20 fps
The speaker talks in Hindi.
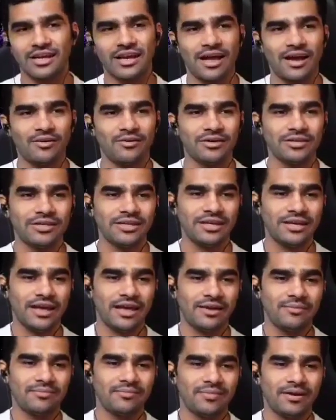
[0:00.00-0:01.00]
गावत रे
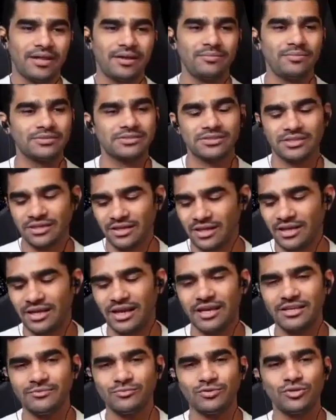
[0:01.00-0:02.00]
यार मतलब मस्कर ने
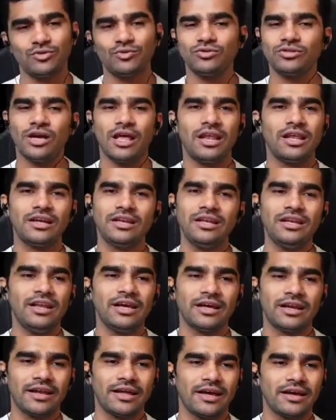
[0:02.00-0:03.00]
कहा मुझे कुछ अलग नहीं
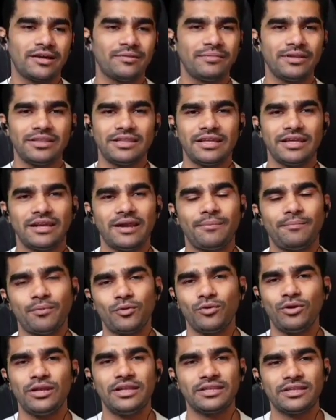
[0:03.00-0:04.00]
लग रहा है अगर मैं तेरह
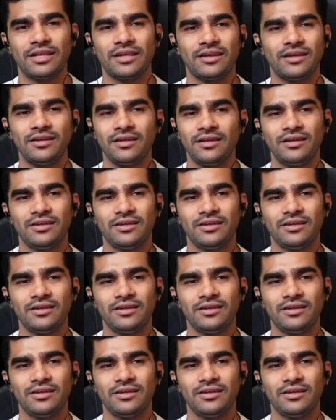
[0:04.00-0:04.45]
प्रो लेता ना